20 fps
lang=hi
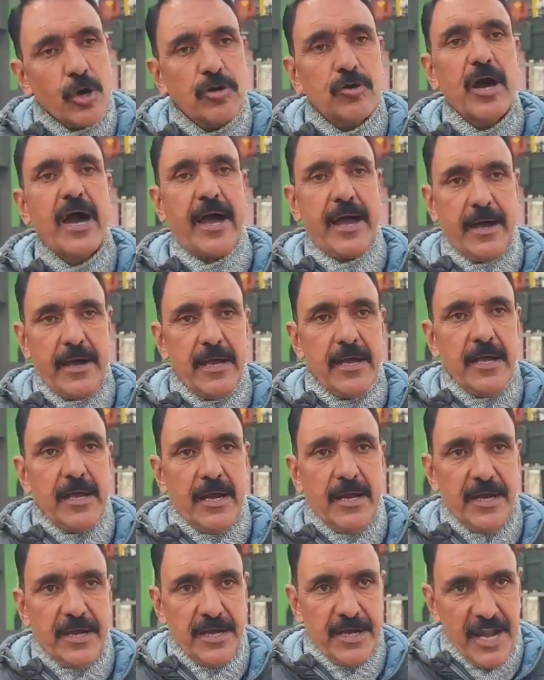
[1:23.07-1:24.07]
नई जो
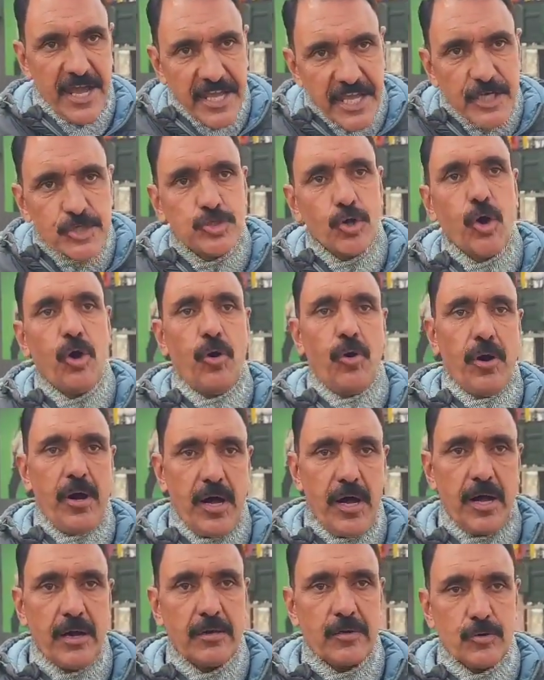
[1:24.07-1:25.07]
कोई
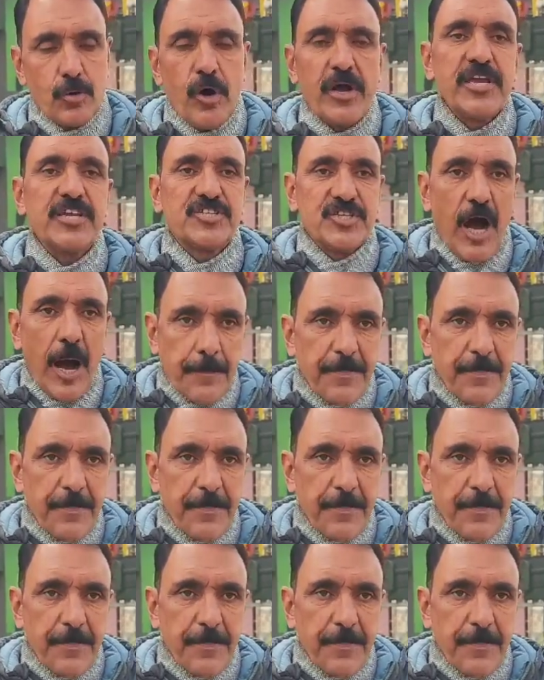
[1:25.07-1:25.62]
शॉपिंग करेगा